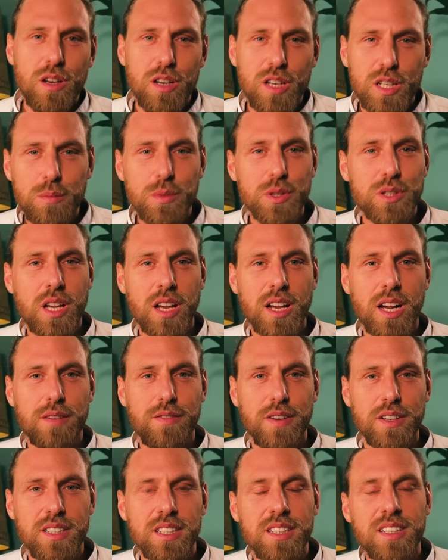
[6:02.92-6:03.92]
ich muss kein Geld
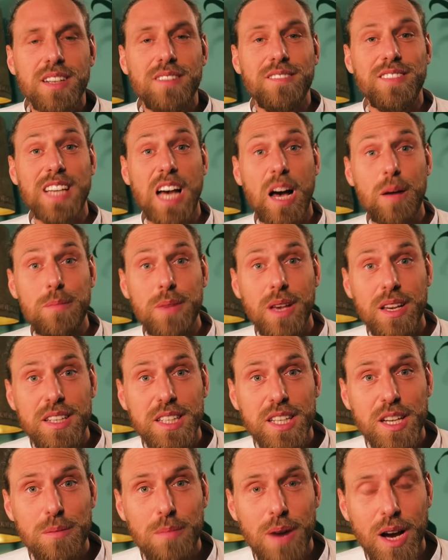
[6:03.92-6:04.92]
verdienen. Wir haben ja
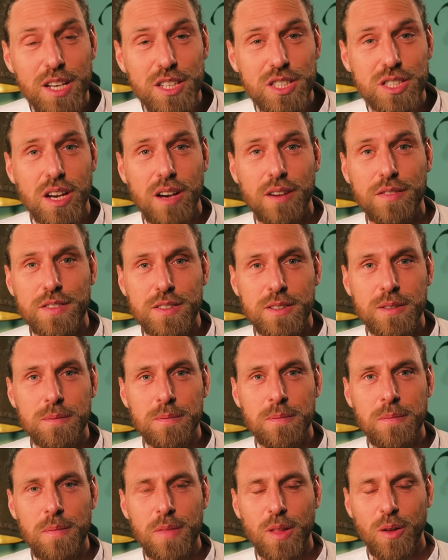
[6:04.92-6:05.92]
die Gemeinschaft.
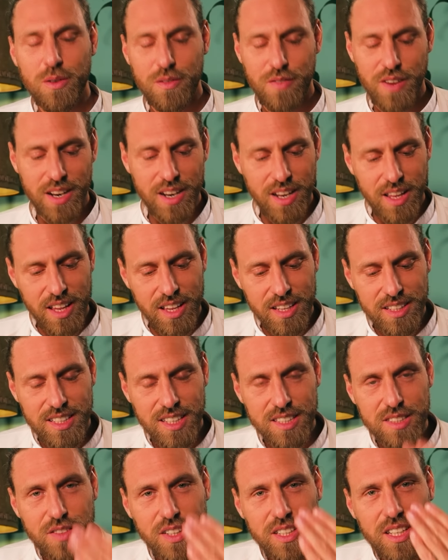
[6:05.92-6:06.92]
Und wenn ich
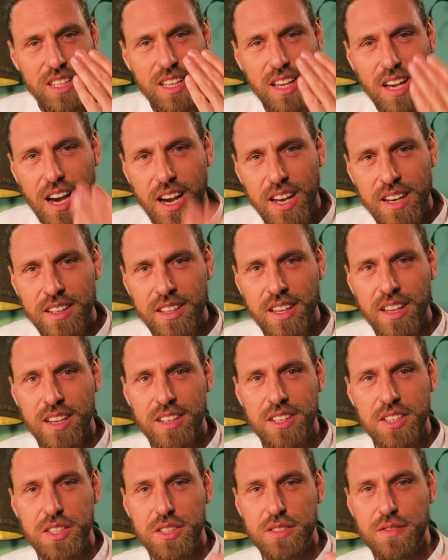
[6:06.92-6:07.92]
jetzt wirklich reingehe
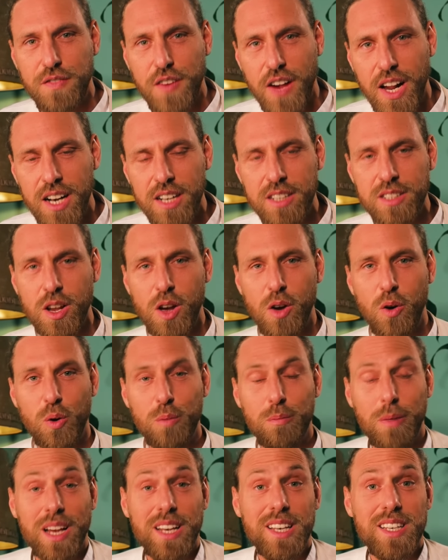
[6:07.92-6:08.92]
in dieses Feld
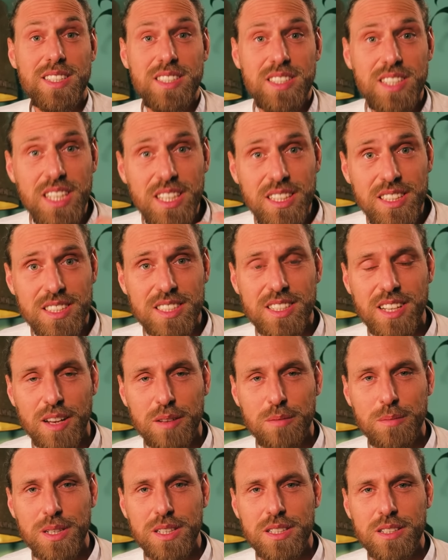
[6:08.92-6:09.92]
und meinen Dienst
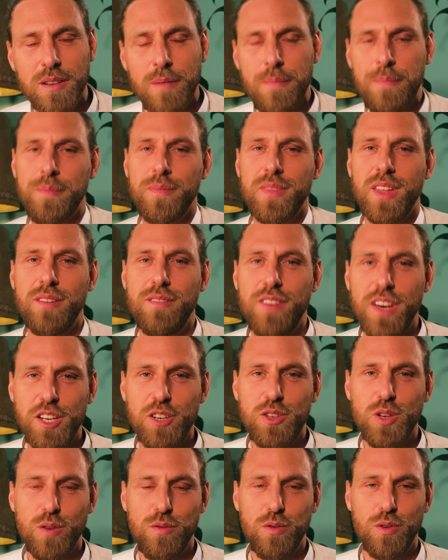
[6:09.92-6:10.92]
anbiete, dann werde ich
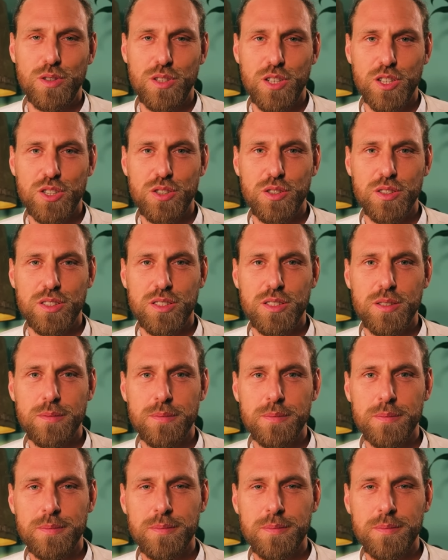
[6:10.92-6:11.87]
dafür unterstützt.